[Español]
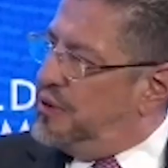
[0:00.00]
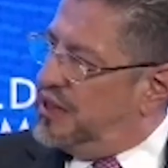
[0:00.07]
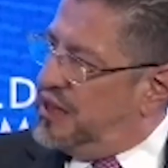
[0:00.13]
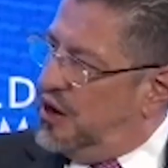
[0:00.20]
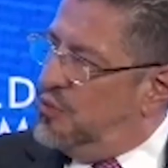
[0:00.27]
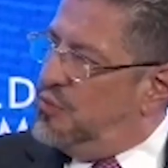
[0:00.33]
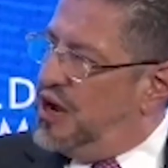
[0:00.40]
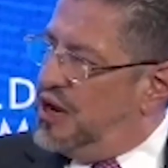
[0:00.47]

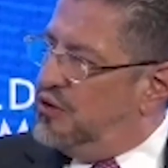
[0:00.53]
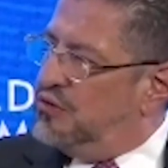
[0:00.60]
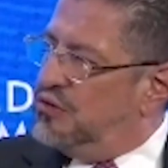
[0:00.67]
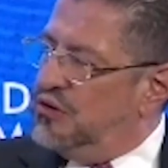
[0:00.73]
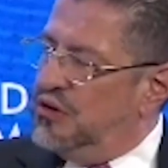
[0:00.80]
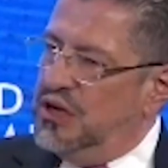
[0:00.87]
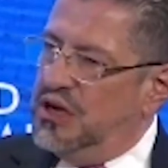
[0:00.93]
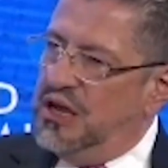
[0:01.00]
capital humano,
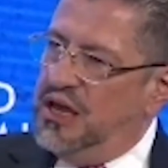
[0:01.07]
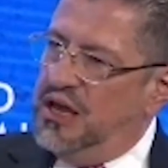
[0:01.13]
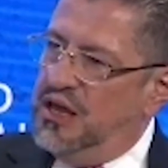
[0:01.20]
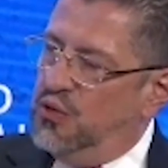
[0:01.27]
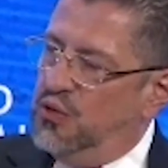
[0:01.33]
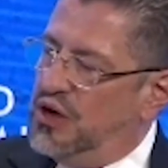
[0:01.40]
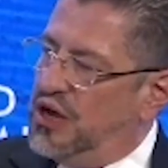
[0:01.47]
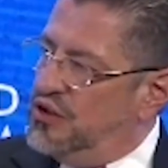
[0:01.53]

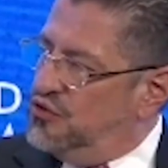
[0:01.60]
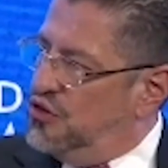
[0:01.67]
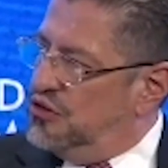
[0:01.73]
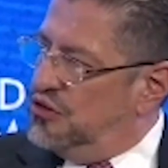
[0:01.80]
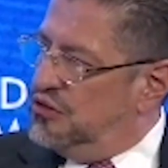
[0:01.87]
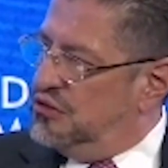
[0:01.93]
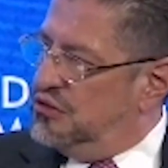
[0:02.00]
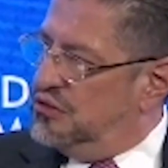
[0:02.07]

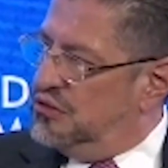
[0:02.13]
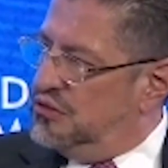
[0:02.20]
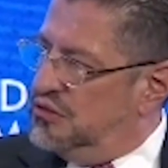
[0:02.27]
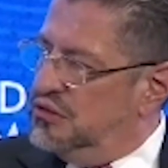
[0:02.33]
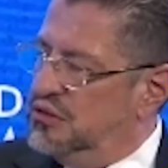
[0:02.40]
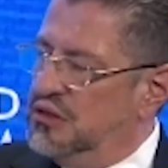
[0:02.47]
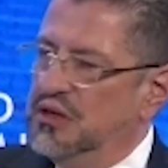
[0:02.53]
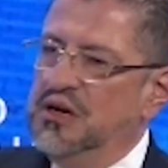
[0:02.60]
educación,
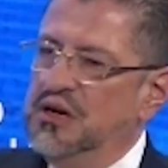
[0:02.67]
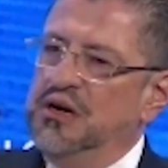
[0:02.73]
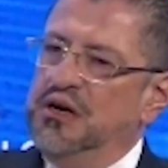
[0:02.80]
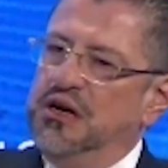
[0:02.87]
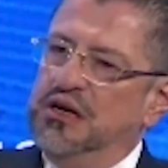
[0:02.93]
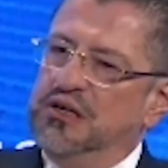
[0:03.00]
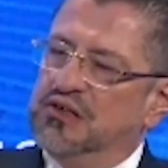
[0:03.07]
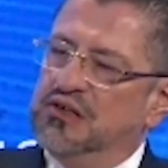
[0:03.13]

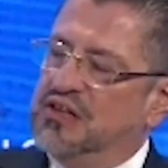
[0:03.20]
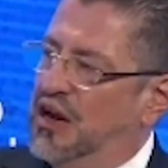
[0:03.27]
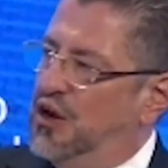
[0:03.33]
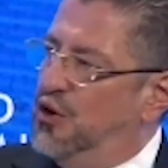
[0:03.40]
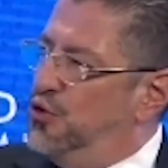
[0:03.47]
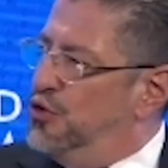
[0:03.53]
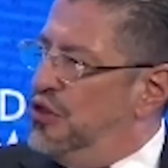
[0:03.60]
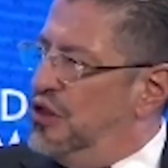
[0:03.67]

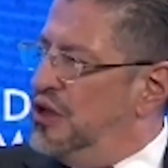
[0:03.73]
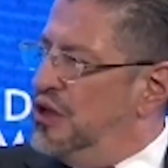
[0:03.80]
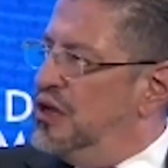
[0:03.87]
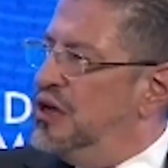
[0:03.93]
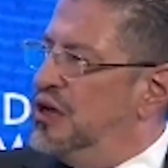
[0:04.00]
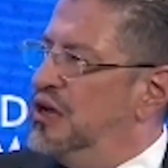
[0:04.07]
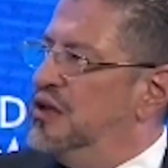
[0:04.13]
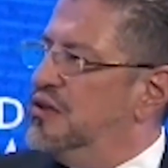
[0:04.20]
salud
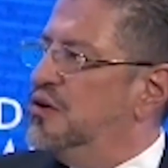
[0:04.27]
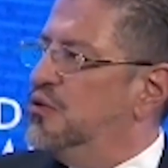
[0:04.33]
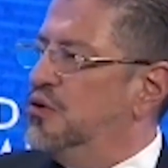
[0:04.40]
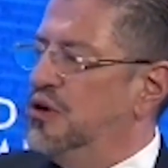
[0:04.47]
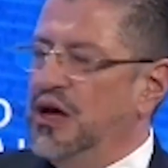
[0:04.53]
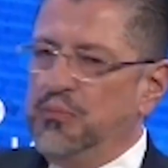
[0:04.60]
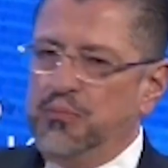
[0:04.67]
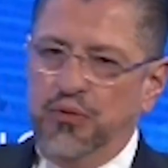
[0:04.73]
y
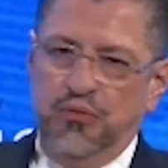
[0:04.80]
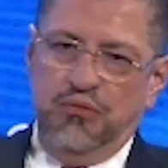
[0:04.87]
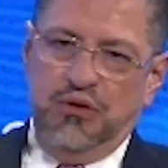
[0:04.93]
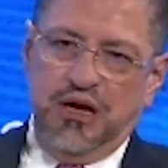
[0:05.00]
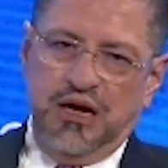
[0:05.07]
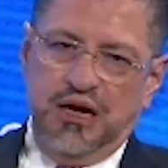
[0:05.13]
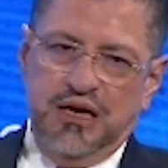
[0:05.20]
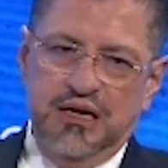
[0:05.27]
seguridad
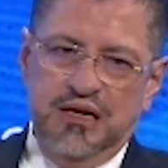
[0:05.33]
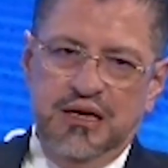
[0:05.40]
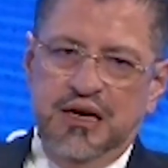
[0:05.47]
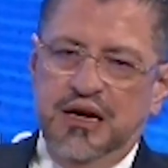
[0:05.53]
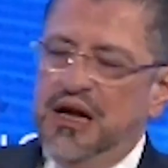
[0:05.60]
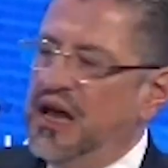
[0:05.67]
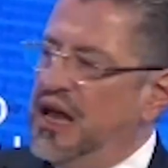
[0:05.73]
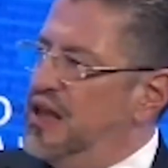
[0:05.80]
pública.
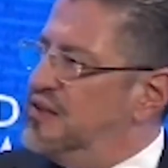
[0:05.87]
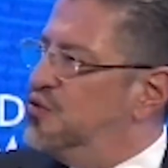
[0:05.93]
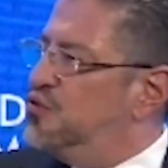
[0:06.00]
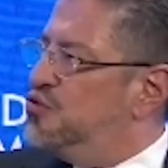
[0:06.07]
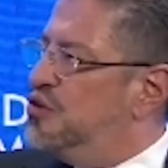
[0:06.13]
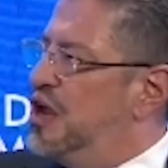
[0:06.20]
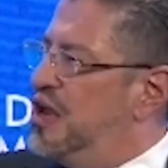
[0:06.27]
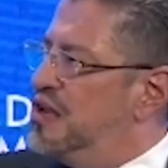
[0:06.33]

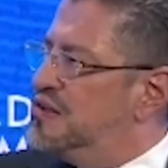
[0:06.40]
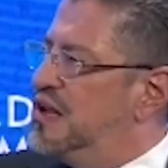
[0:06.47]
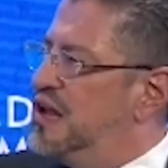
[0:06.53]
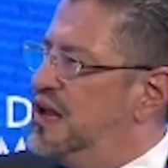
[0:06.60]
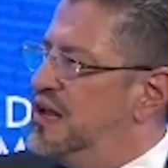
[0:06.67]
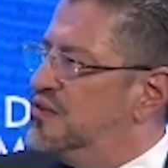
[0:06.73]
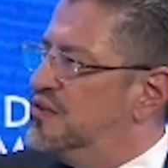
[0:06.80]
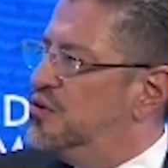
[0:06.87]

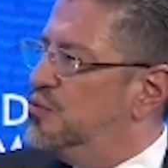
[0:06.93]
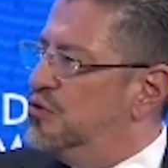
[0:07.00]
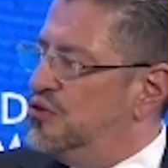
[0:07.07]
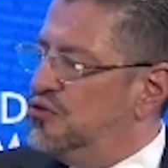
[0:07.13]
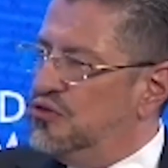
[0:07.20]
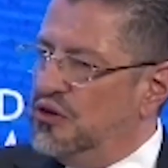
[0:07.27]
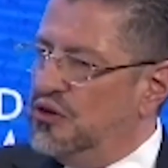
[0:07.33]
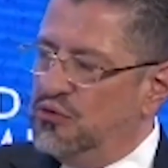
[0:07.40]
esa es
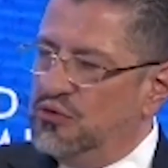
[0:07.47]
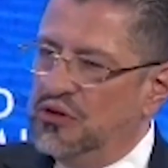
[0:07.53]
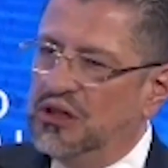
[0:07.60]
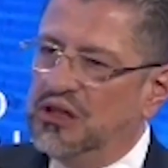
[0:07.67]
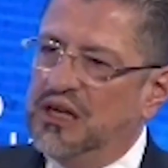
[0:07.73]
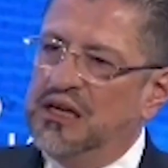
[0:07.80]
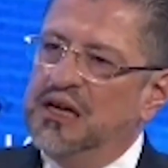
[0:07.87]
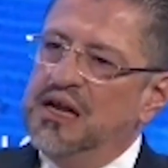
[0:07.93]
nuestra
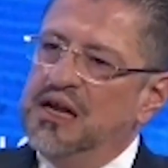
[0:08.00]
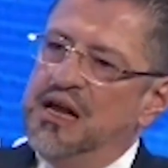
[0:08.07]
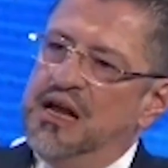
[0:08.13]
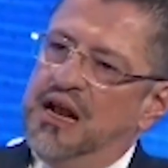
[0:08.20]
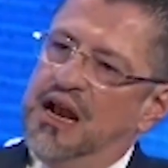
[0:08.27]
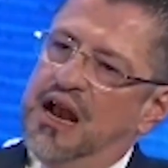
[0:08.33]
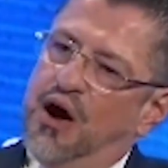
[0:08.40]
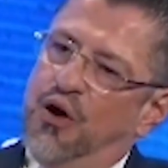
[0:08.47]
ruta.
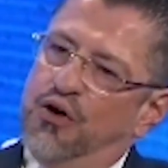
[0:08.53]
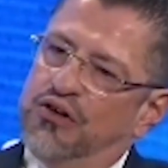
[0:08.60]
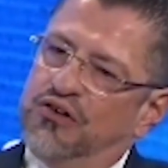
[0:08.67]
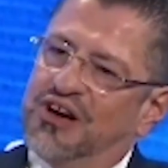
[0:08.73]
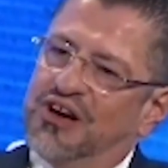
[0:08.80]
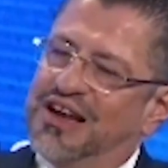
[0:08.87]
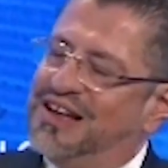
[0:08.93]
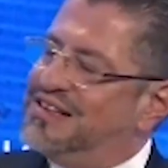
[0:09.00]
La
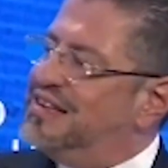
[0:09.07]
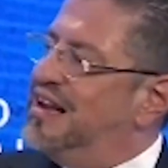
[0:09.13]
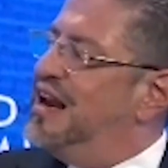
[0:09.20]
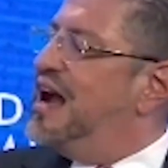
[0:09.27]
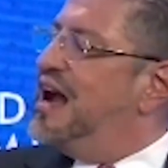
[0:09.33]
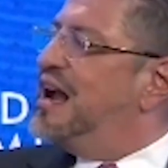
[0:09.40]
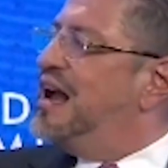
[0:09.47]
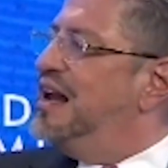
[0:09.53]
otra es
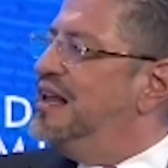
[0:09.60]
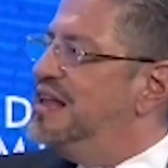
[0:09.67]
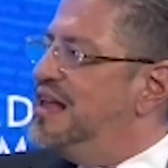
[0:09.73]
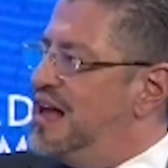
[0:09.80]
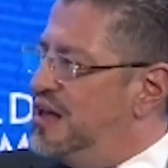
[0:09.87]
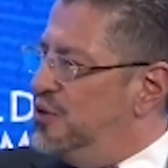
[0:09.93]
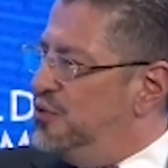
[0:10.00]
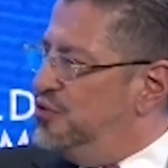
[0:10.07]
la
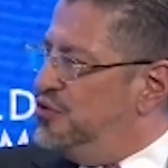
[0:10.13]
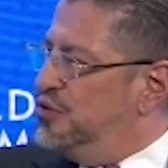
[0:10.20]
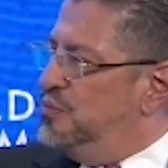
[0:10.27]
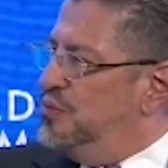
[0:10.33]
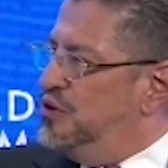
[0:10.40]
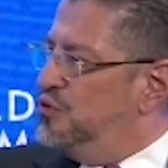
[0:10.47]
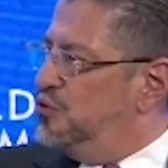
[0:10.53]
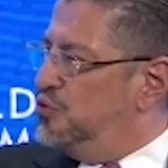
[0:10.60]
calidad de los
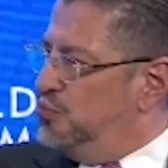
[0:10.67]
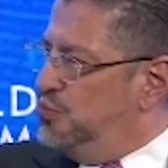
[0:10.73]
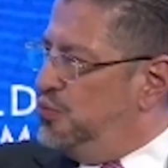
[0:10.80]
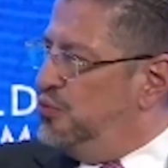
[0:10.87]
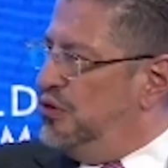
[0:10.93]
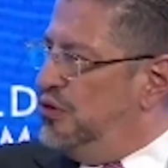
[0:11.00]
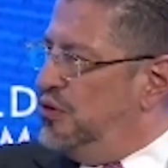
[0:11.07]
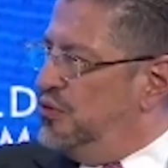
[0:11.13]
servicios
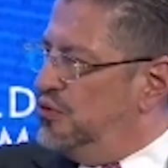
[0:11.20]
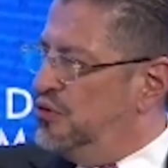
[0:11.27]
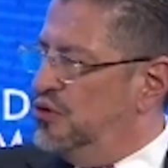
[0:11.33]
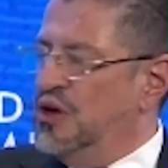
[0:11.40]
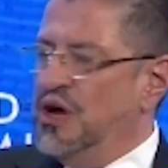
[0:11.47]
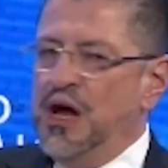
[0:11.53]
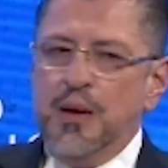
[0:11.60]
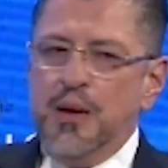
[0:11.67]

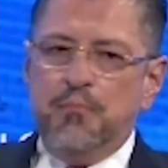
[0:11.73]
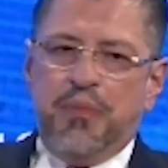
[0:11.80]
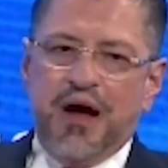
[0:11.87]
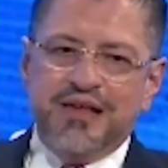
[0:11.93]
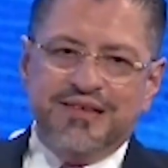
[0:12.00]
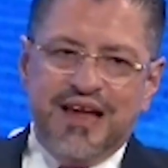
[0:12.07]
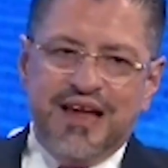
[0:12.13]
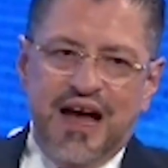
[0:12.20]
públicos.
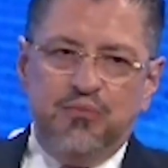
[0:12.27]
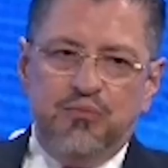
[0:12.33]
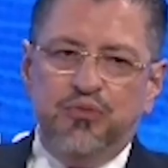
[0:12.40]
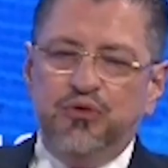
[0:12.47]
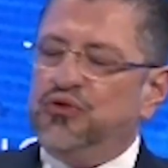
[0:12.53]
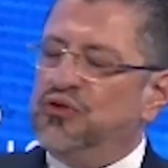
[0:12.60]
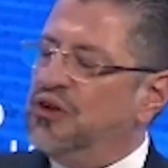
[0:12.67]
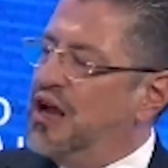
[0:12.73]

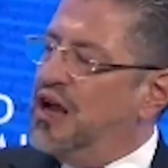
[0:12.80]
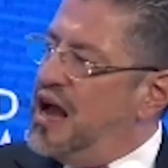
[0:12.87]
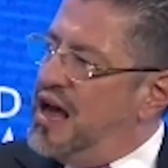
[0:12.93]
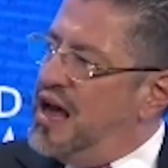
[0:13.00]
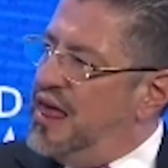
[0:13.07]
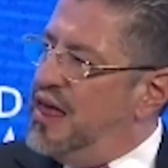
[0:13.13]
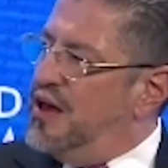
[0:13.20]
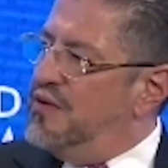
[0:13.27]
Pasamos
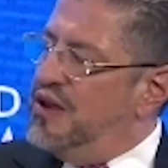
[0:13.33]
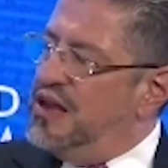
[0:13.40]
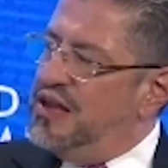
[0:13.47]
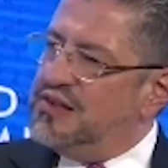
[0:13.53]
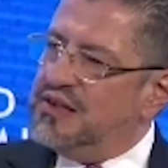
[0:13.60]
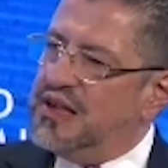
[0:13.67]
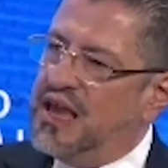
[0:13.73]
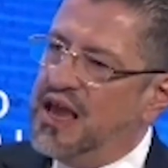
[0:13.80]
cada
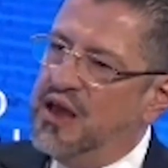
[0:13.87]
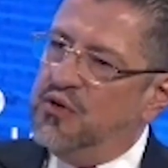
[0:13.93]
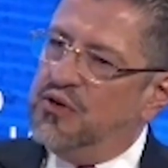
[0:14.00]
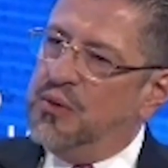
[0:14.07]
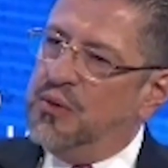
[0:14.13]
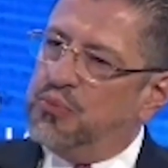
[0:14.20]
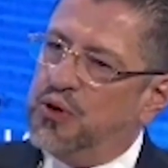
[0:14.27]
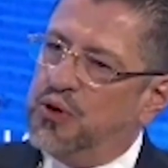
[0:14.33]
vez que hay
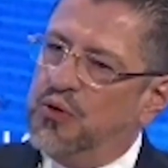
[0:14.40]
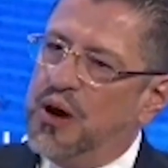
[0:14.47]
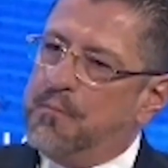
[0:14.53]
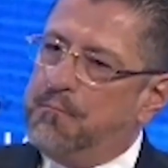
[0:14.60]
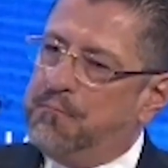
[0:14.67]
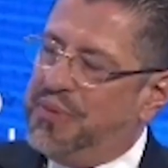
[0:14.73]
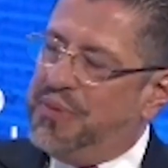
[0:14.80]
una prueba